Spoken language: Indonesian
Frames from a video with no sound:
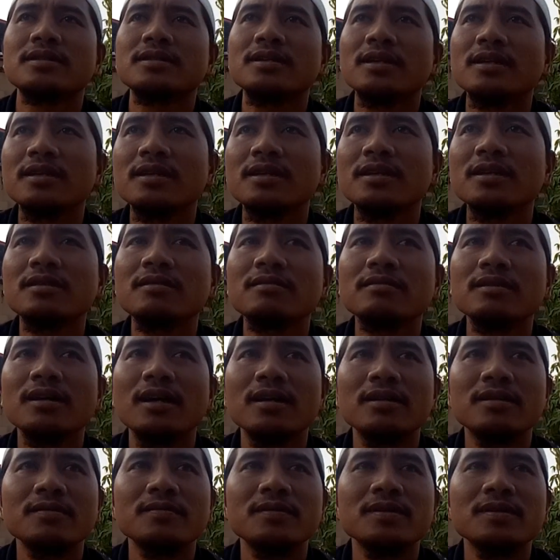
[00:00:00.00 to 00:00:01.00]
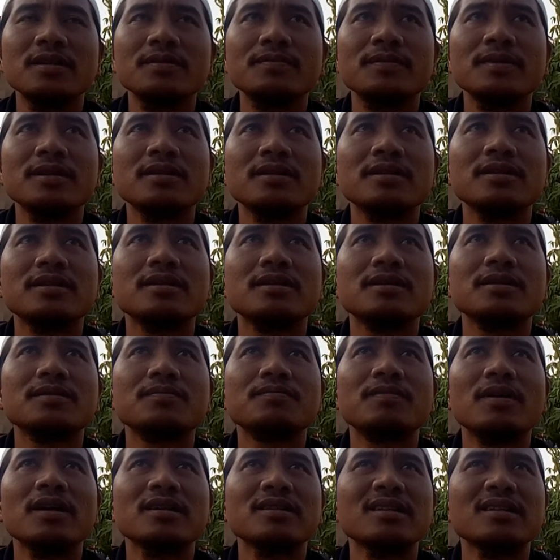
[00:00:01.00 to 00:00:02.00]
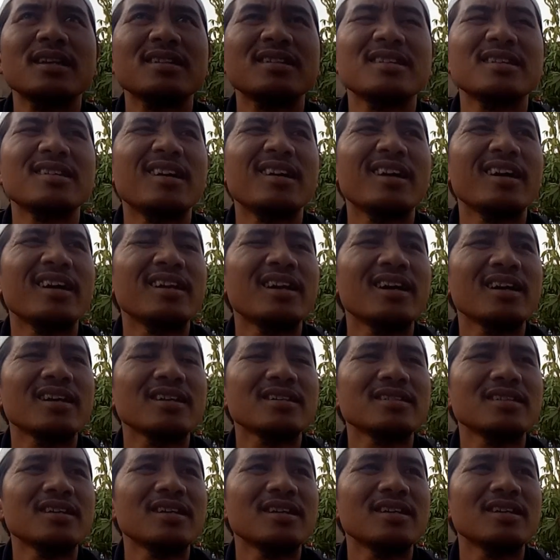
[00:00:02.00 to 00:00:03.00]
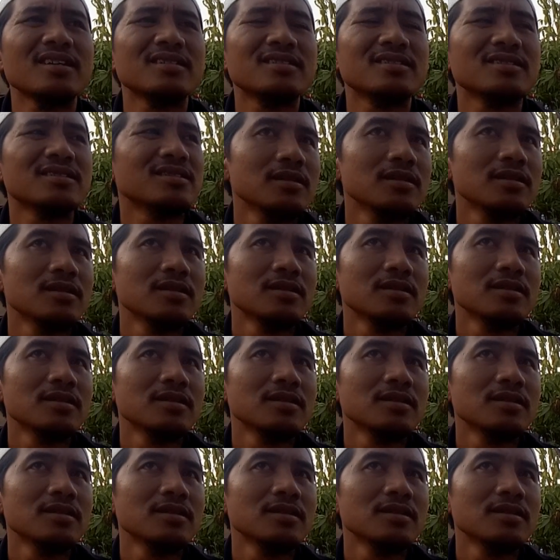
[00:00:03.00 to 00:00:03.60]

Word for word: jadi gitu ya teman-teman eh, fakta tidak enaknya eh,